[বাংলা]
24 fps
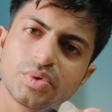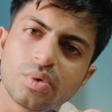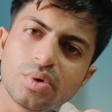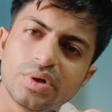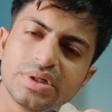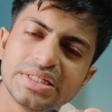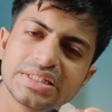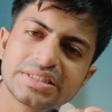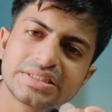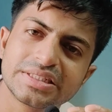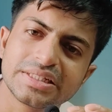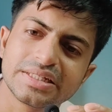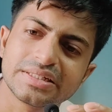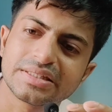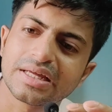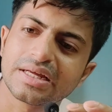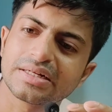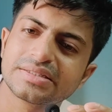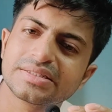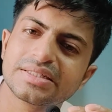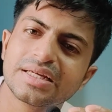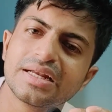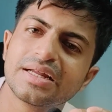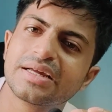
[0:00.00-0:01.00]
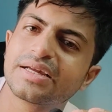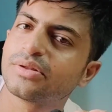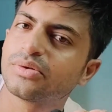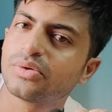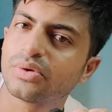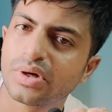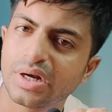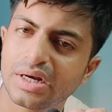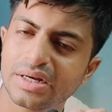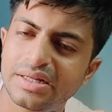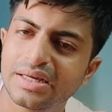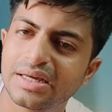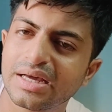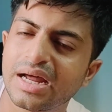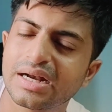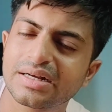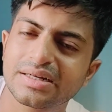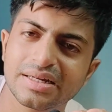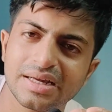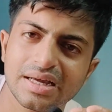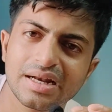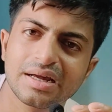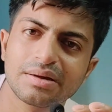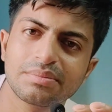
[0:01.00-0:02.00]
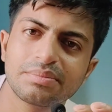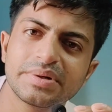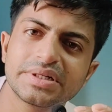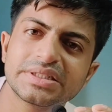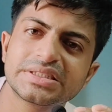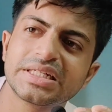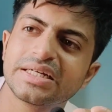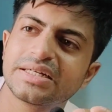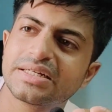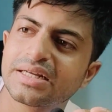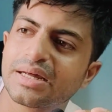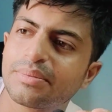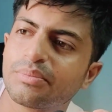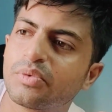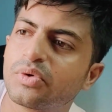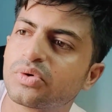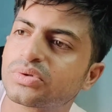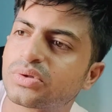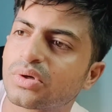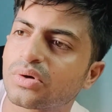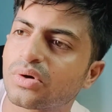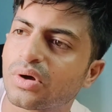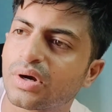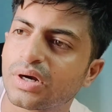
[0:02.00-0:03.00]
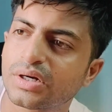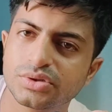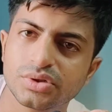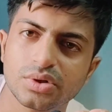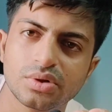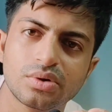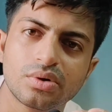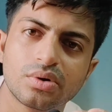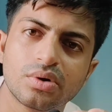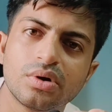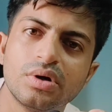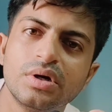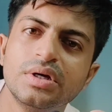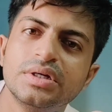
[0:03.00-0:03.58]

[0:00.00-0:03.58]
ওই দেশে তার ছেলেকে ধরে নিয়ে আটকায় রাখবে সেটা মুক্ত করার জন্য